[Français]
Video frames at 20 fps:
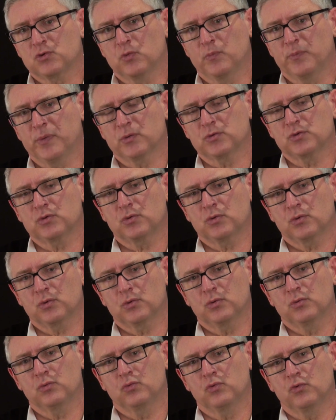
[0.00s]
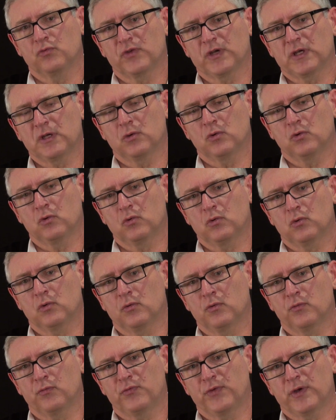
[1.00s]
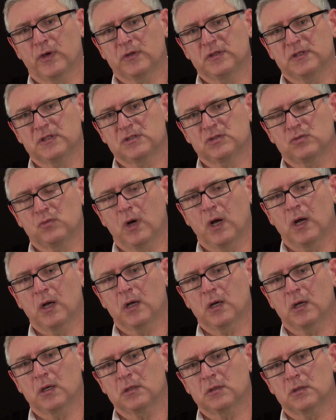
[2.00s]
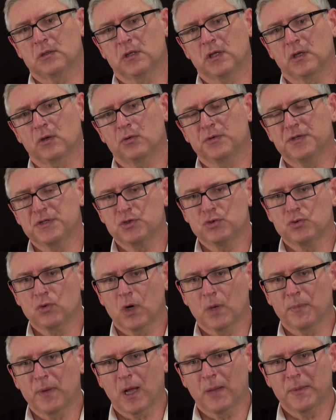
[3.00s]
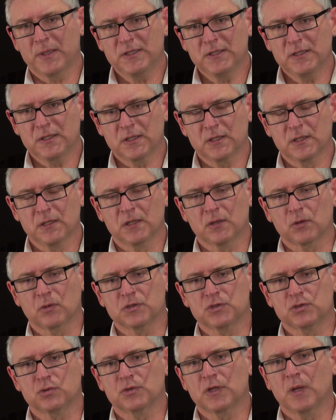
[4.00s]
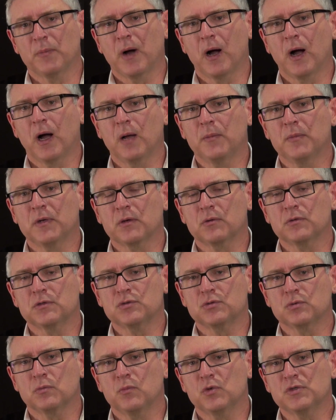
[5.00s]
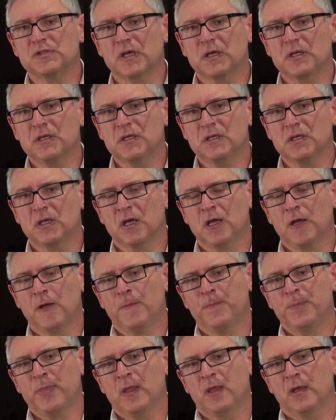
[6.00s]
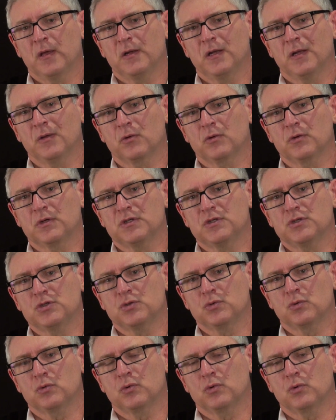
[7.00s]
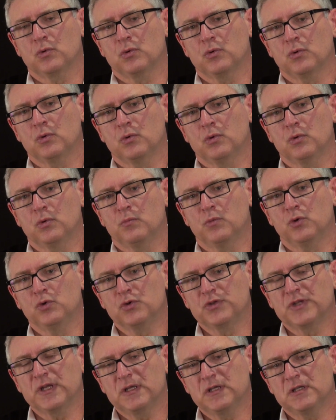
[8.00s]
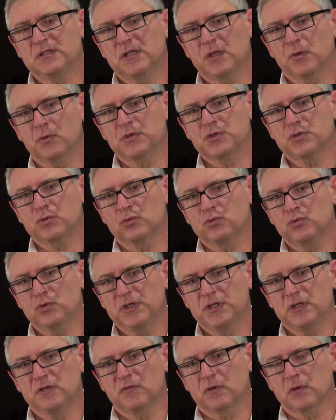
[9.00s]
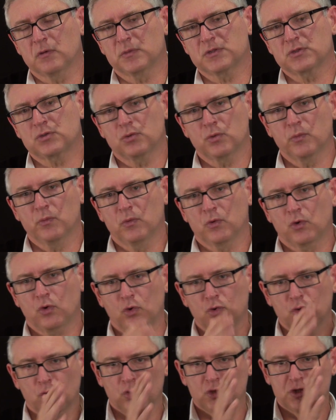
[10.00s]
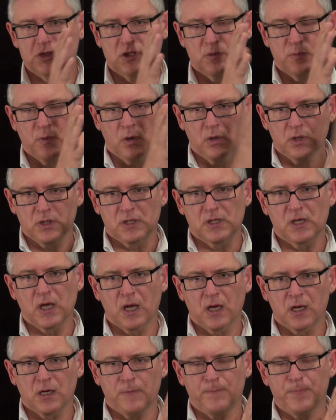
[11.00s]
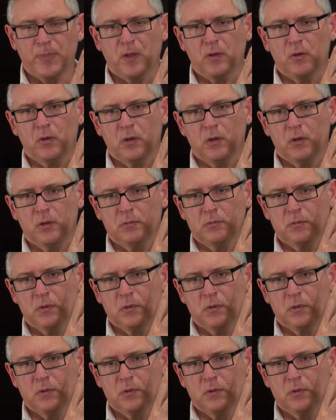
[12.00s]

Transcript: Je pense que nous devrions euh, faire une histoire des religions abrahamiques, les religions d'Abraham, les religions mosaïques, les religions euh, monothéistes, les religions du livre. Parce que chronologiquement, il y a, euh,